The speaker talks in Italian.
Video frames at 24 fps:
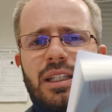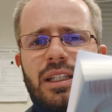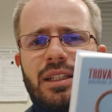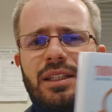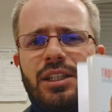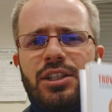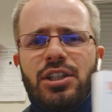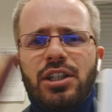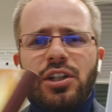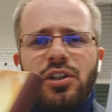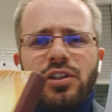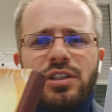
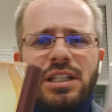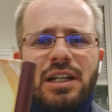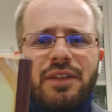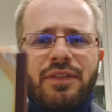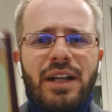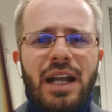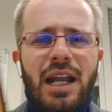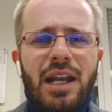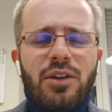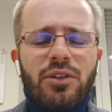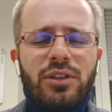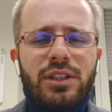Dici cosa
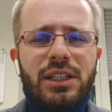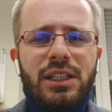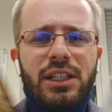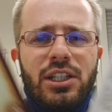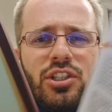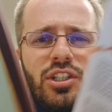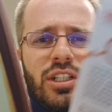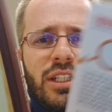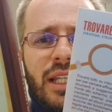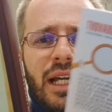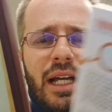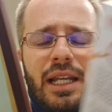avranno di
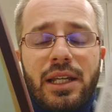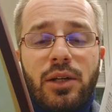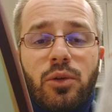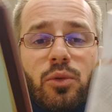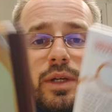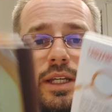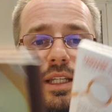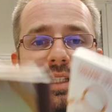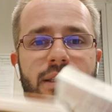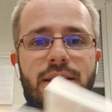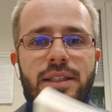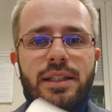digitale
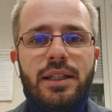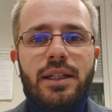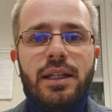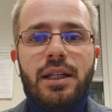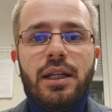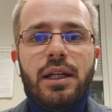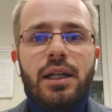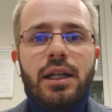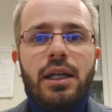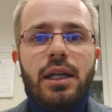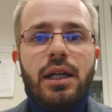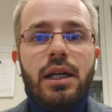questi?
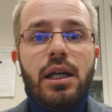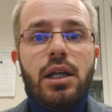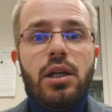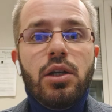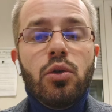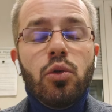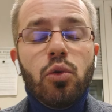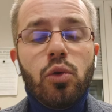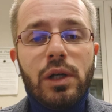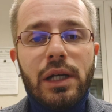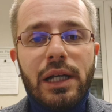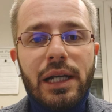
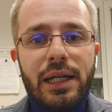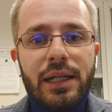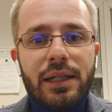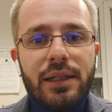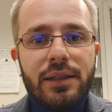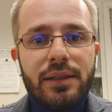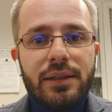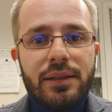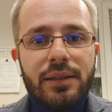Nulla.